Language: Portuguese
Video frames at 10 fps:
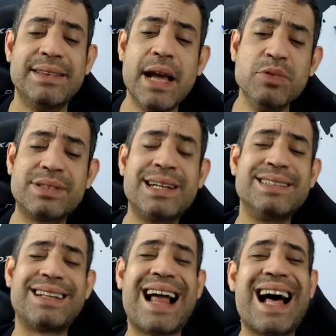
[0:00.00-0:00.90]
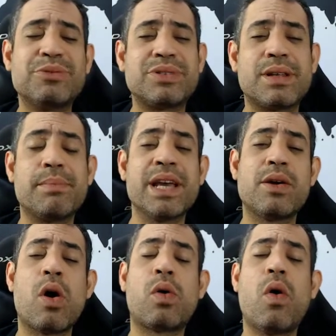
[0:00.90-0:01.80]
Tem os translados
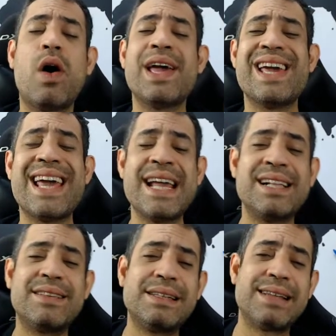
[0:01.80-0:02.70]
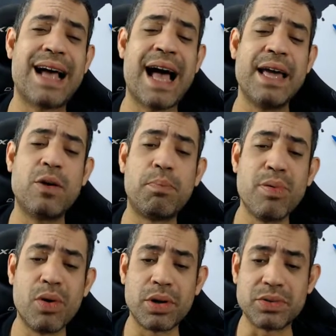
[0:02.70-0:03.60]
também que ocorrem entre
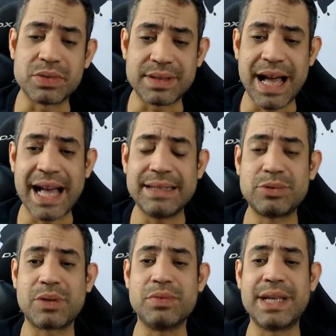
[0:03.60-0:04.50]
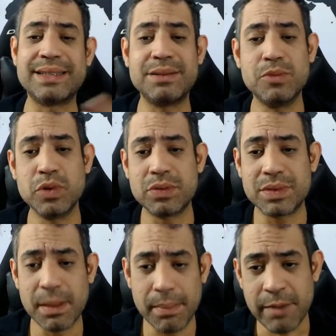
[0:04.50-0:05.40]
aeroportos, tá? Isso acontece
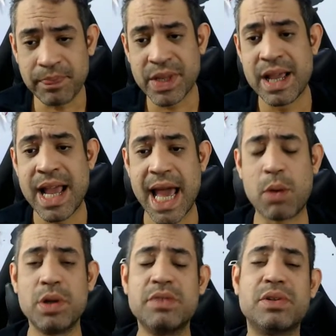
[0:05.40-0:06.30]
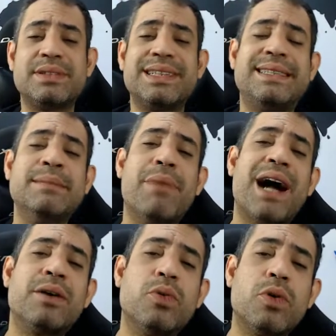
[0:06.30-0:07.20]
muito também é quando você
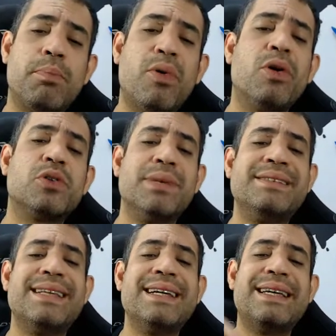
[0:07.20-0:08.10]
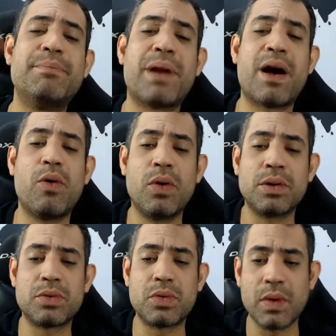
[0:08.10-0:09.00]
desembarca no aeroporto, mas tem que ir para
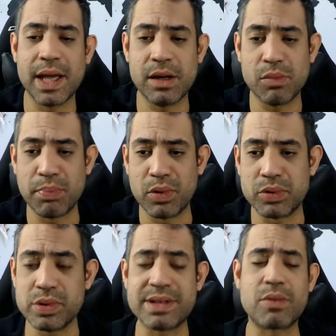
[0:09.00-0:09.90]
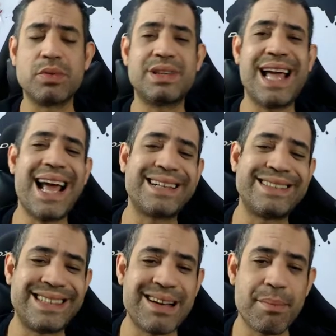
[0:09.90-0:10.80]
outro aeroporto. Isso
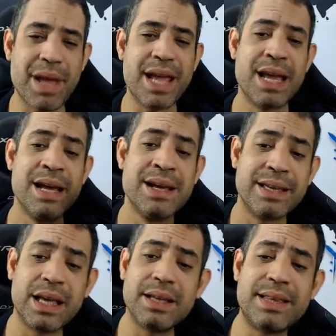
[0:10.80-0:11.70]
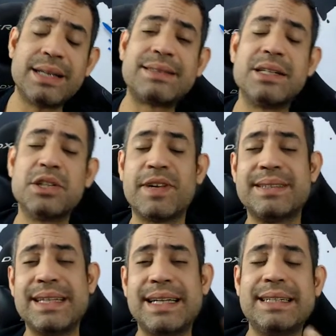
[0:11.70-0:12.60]
acontece também e é interessante
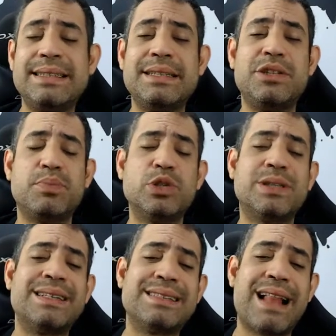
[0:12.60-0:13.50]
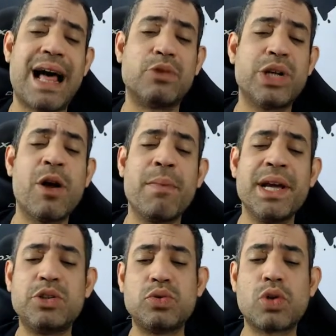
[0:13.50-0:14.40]
fazer esse tipo de translado.
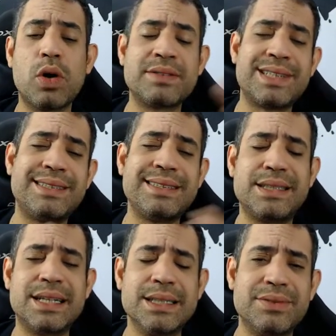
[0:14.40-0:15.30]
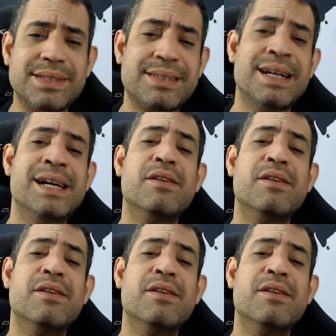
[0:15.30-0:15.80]
Geralmente, todos esses transfers